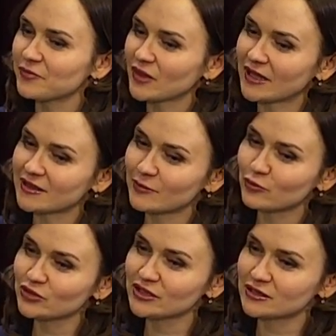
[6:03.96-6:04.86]
это
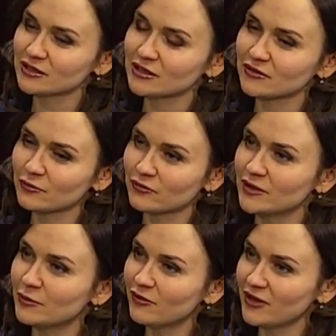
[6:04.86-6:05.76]
будет э,
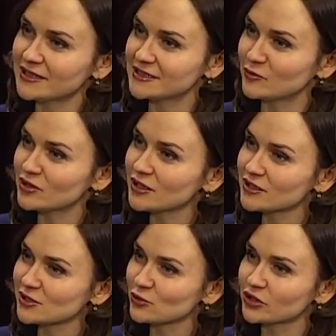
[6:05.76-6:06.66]
добавлять
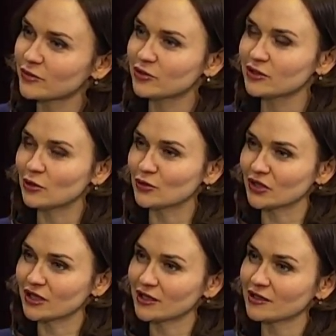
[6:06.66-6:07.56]
аминокислот
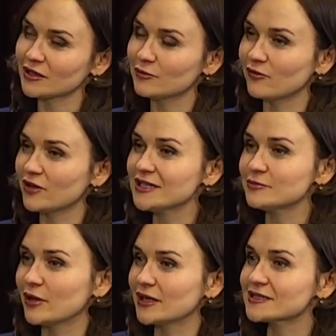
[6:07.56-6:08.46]
определенных и добавлять
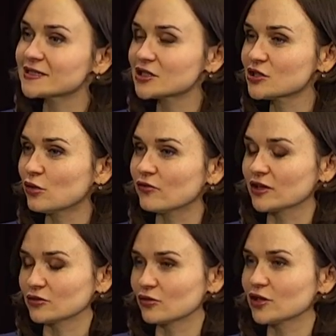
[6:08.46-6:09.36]
полезных жиров,
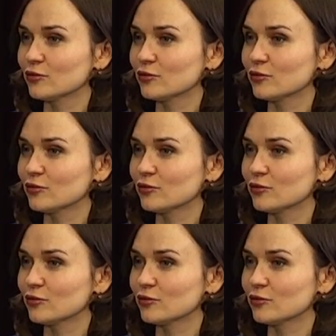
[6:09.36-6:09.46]
которые